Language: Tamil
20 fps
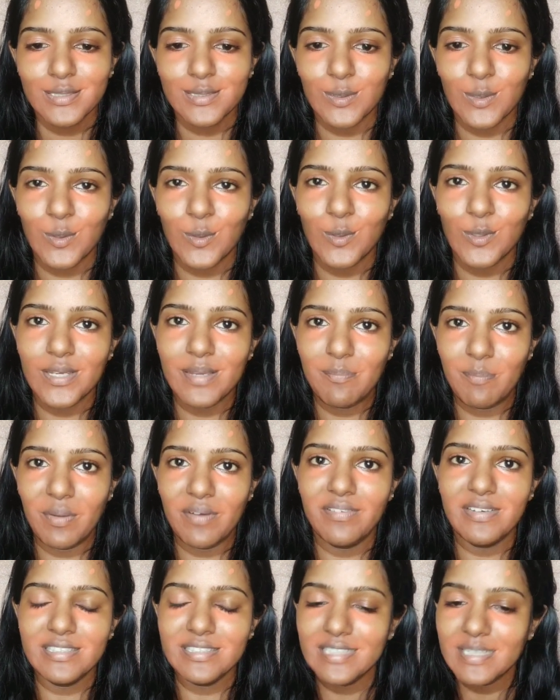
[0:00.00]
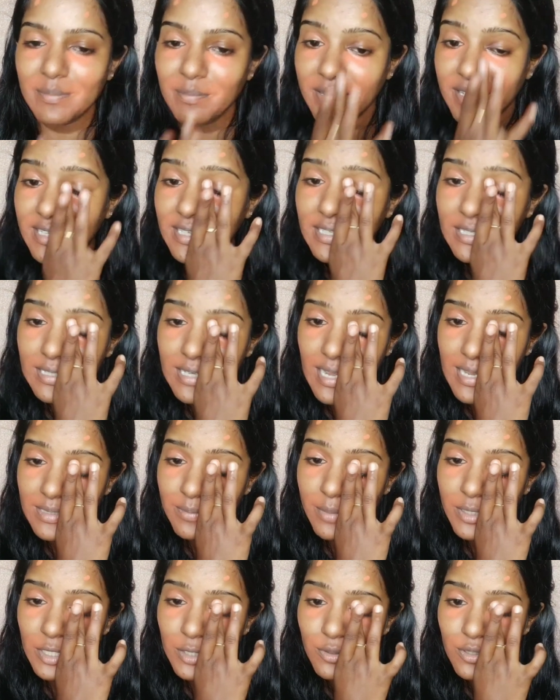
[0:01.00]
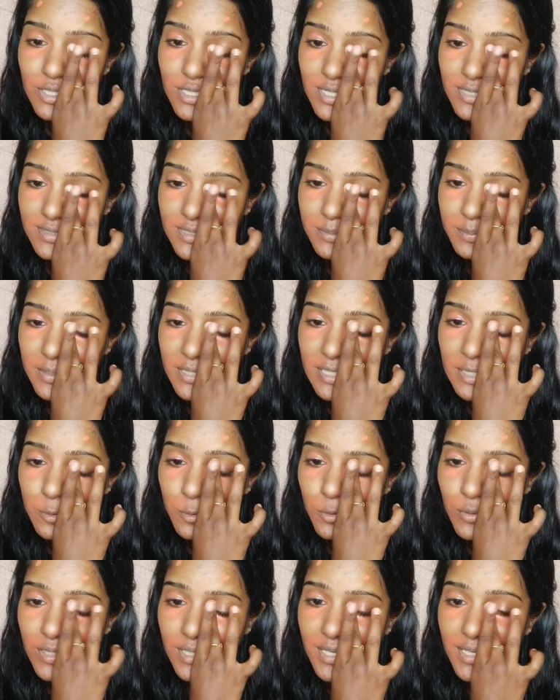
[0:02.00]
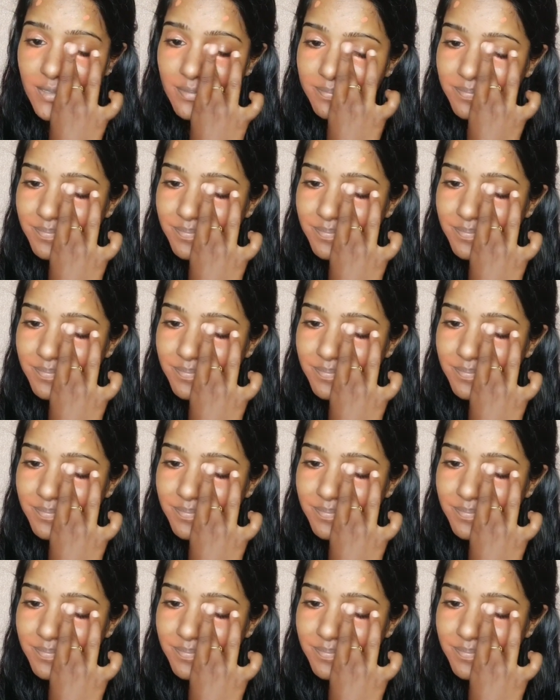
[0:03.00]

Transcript: ஸோ இப்போ வந்து இப்படி இருக்குது அதை மட்டும் கொஞ்சம் அட்ஜஸ்ட் பண்ணிக்கோங்க